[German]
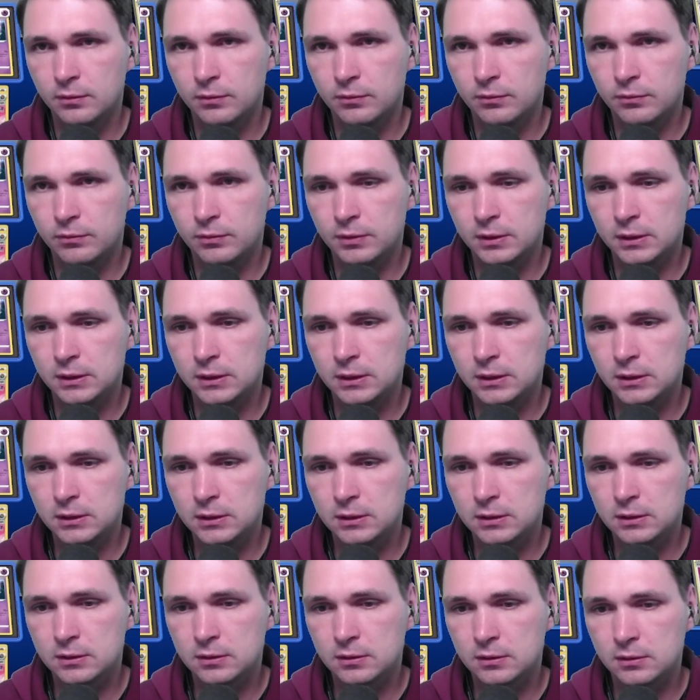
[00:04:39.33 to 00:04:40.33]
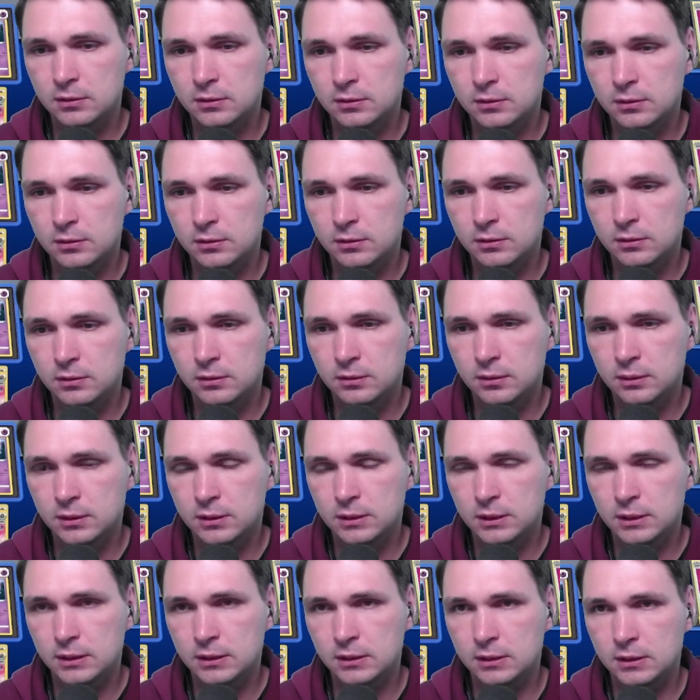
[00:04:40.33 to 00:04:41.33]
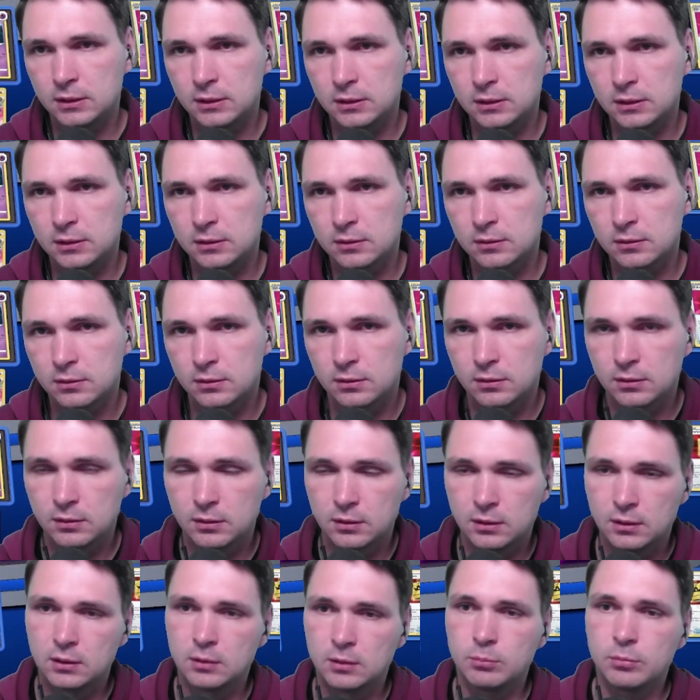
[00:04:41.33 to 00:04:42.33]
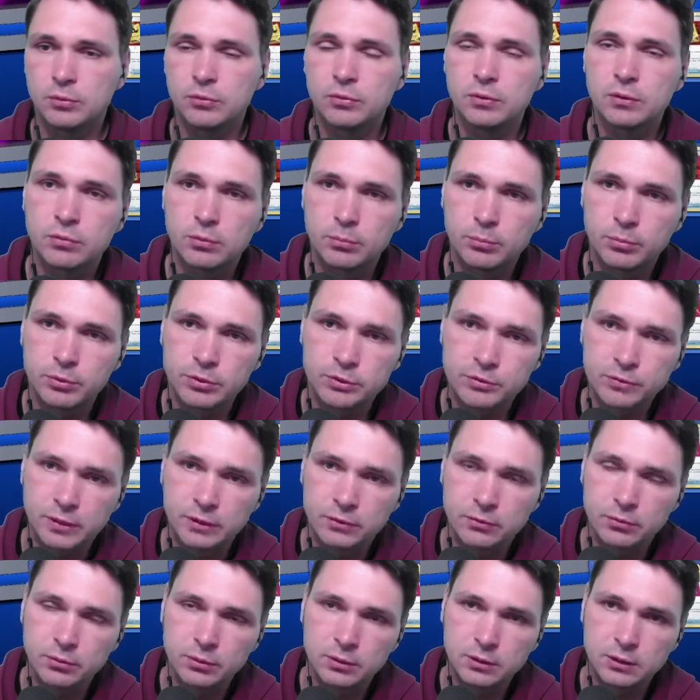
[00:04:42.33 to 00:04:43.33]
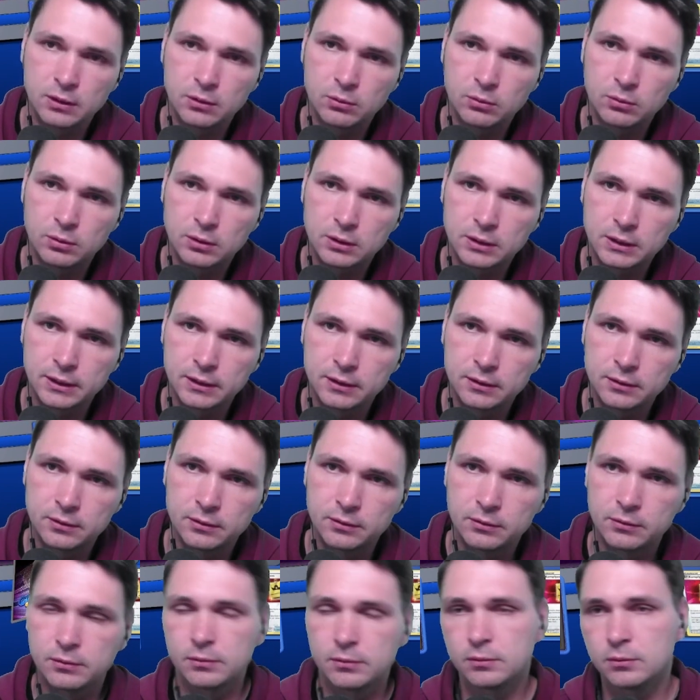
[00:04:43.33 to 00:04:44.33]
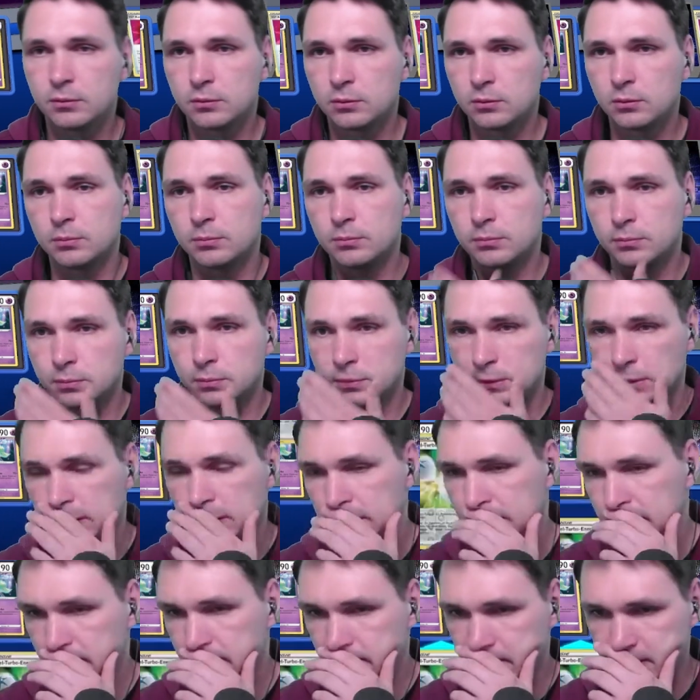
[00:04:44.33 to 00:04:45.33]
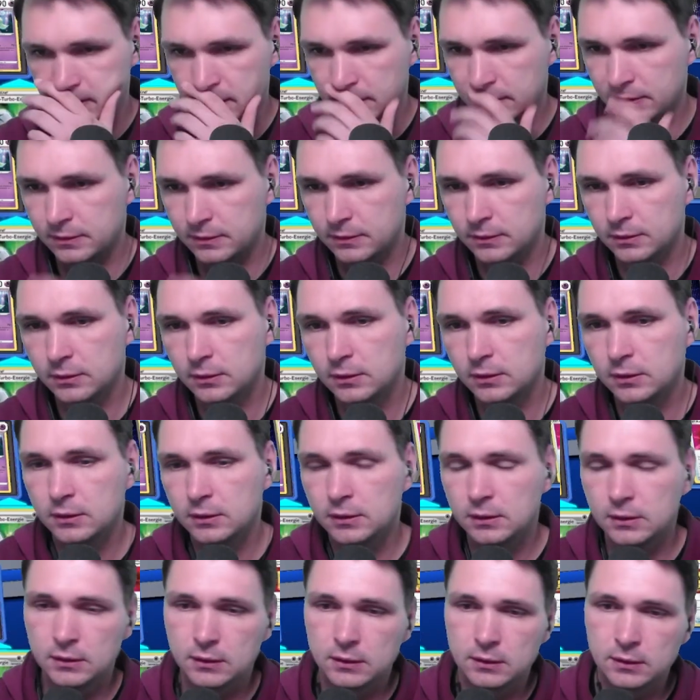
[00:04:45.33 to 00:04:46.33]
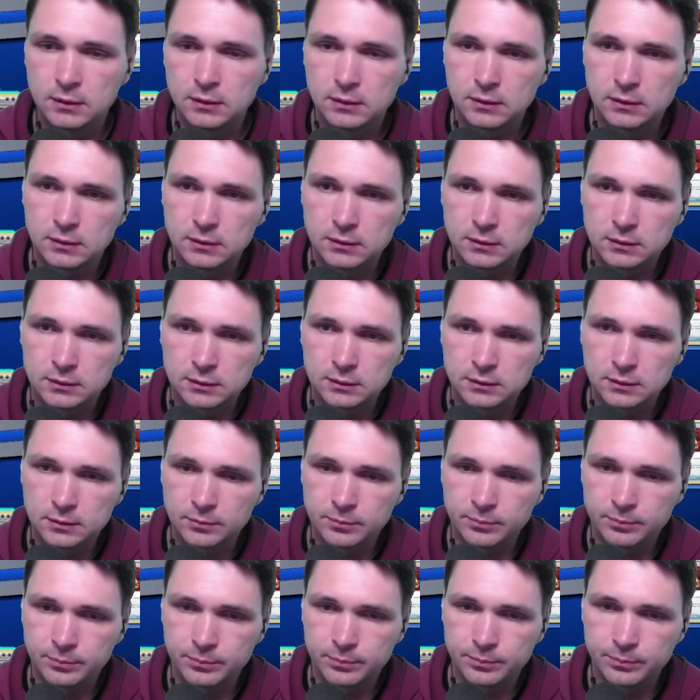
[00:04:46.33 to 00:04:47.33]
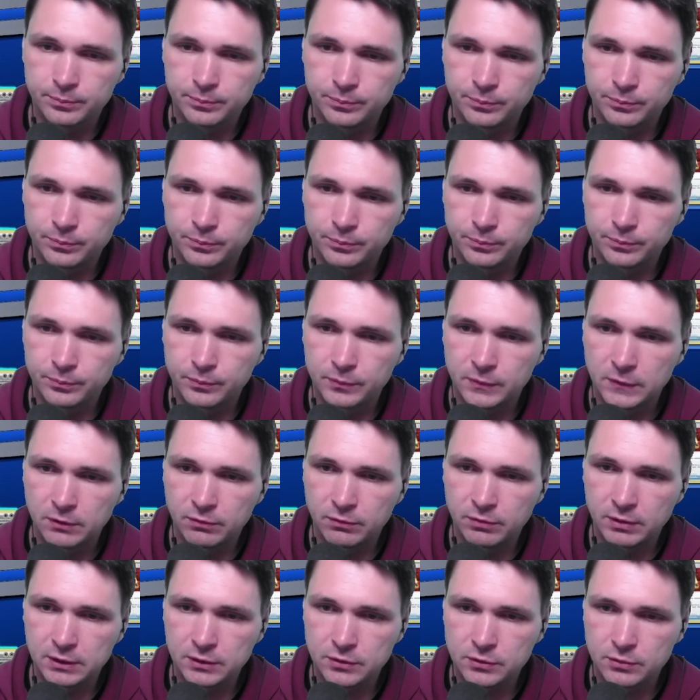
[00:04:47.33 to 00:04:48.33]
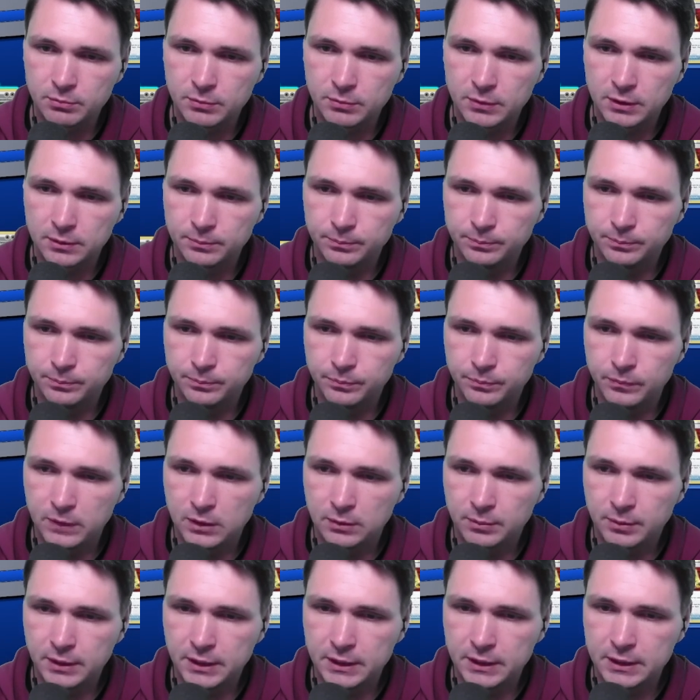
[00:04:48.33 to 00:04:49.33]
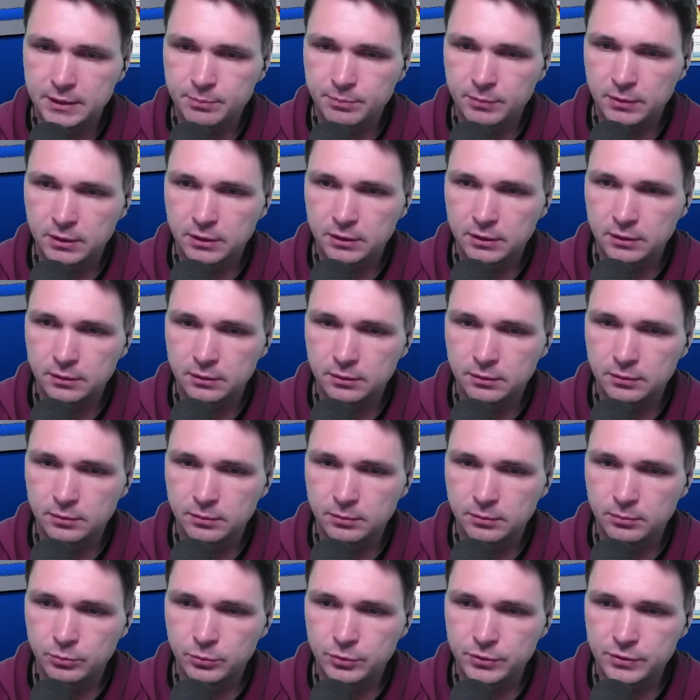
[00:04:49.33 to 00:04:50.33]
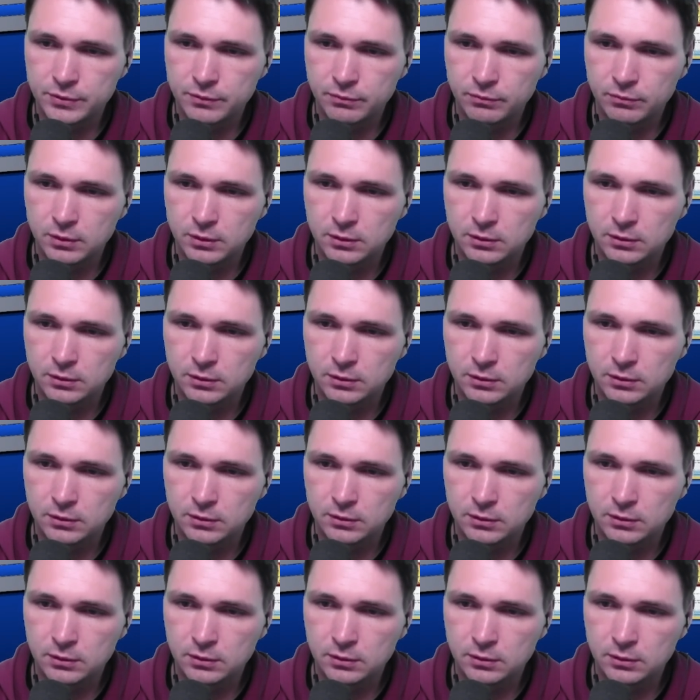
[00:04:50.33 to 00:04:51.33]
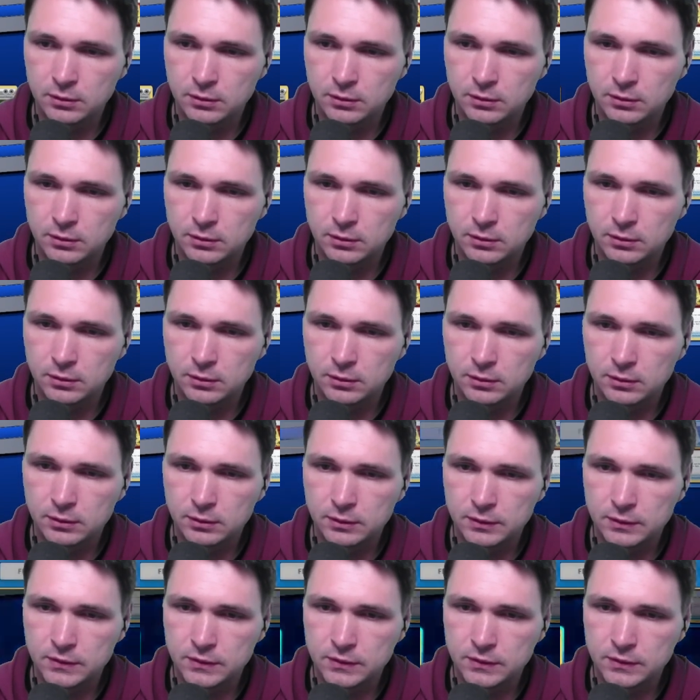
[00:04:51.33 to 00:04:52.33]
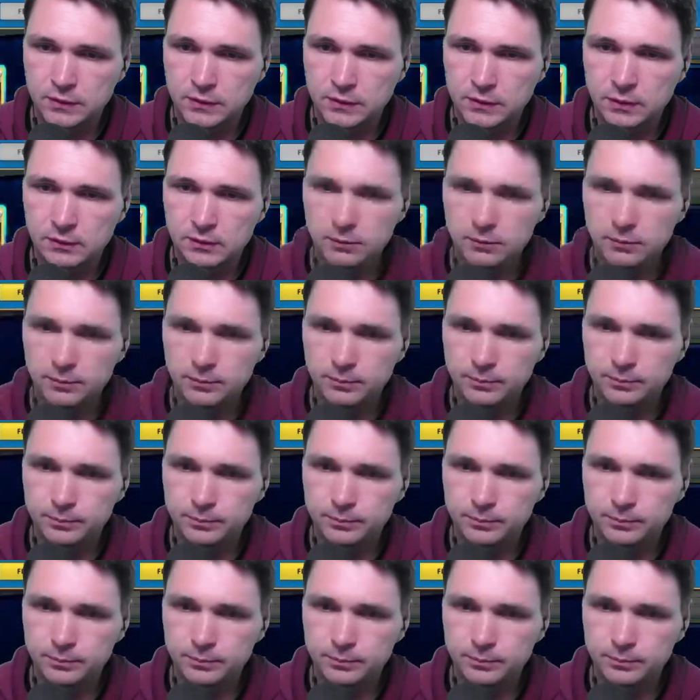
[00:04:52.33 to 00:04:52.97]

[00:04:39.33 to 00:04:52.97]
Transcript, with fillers: Wenn nicht, dann nicht. Befehl vom Boss wäre natürlich auch geil, um den Zackian ähm, fertig zu machen. Aber erstmal müssen wir ziehen.